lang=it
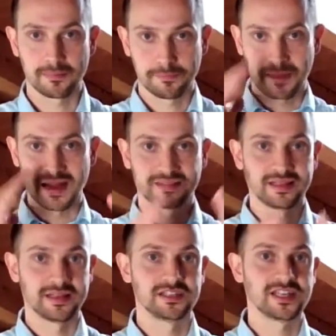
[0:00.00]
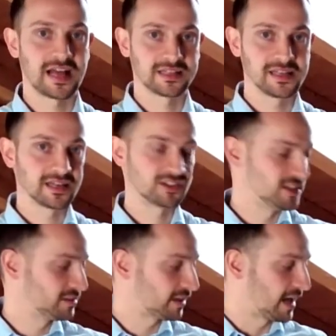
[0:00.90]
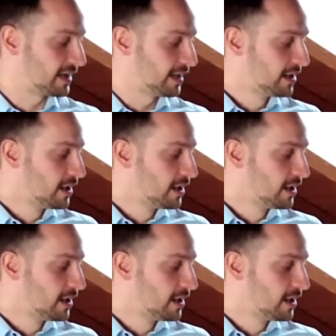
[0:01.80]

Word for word: parte gerarchica centrale,